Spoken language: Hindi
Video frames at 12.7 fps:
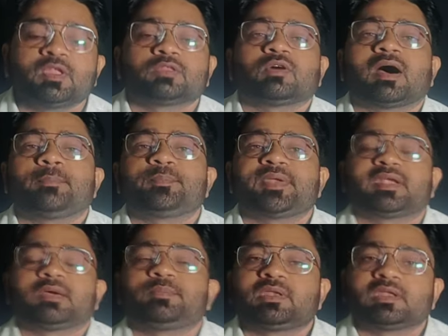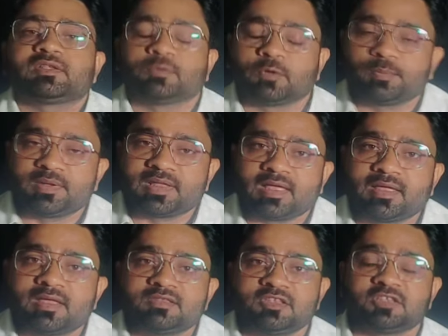तो आप मेटा बिजनेस सूट में
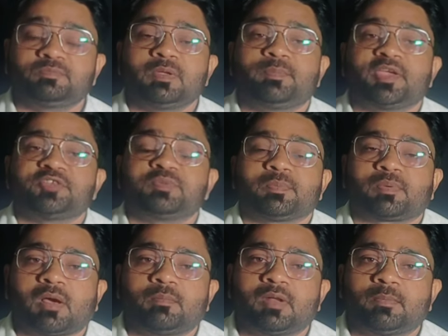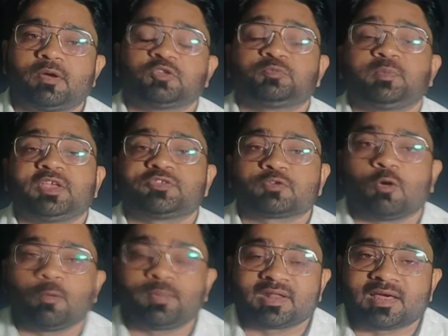जाएंगे जिस भी पेज पे प्रॉब्लम है उस पेज को
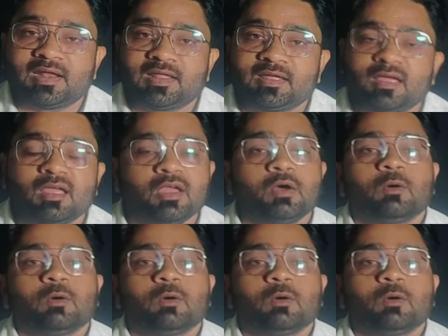ओपन कर लेंगे